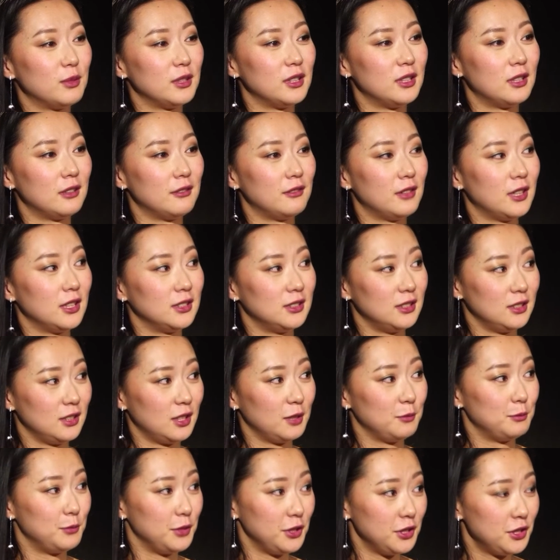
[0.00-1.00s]
подавать
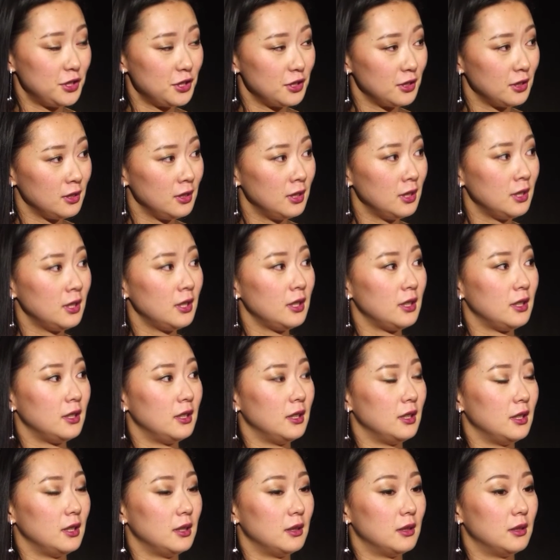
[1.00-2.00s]
на питчинги
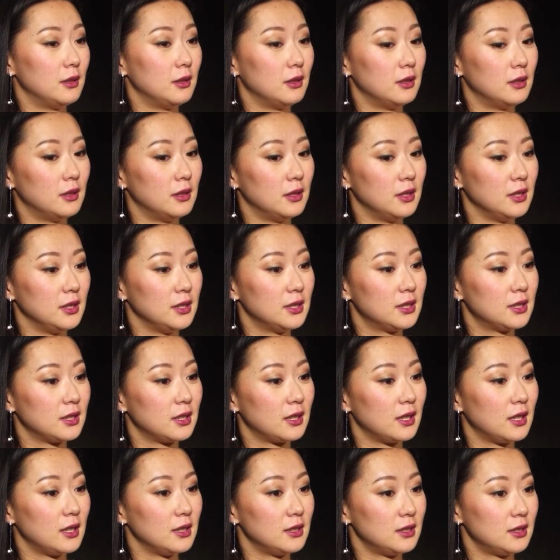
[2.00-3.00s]
и э,
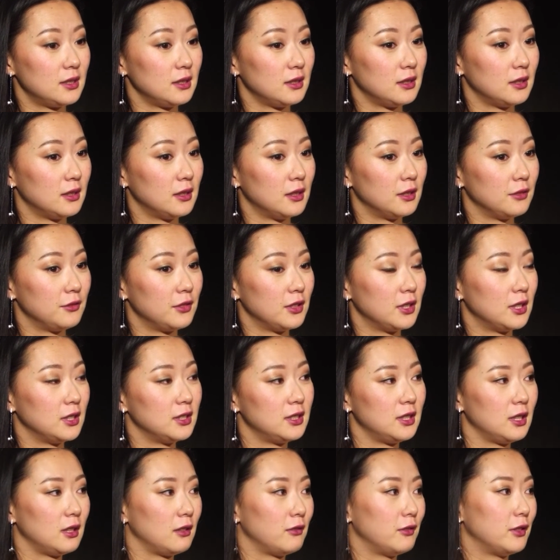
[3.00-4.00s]
искать э,
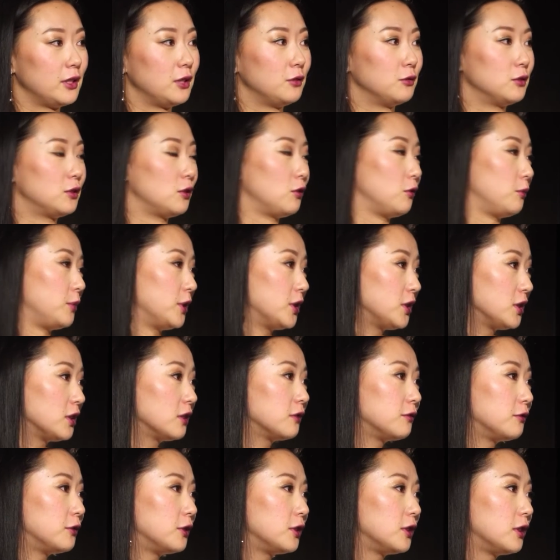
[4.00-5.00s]
финансирование у
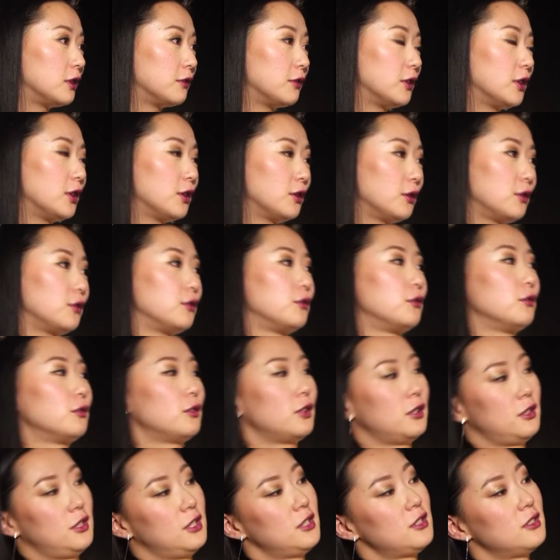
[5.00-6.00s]
зарубежных фондов, то,
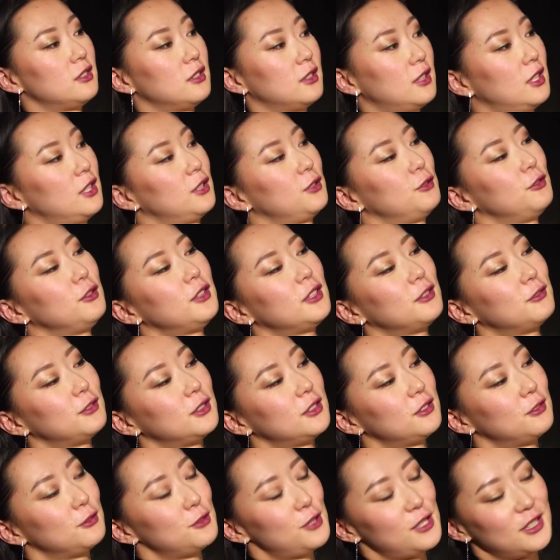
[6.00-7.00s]
конечно, да. Но это
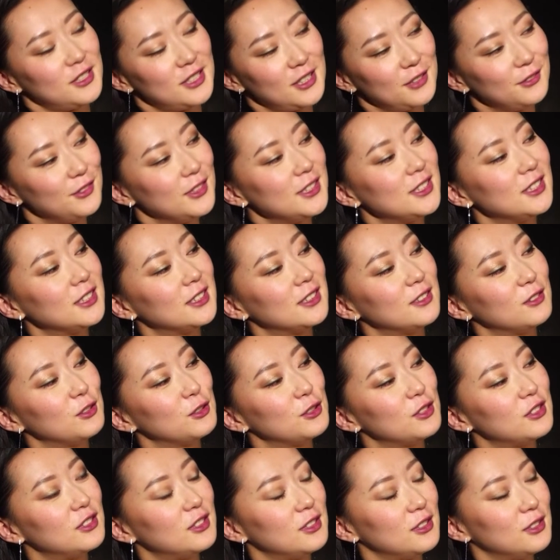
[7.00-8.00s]
вот уже зависит
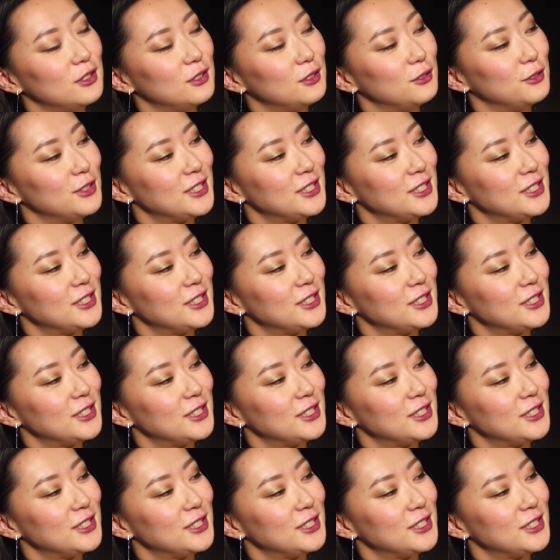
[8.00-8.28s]
от э,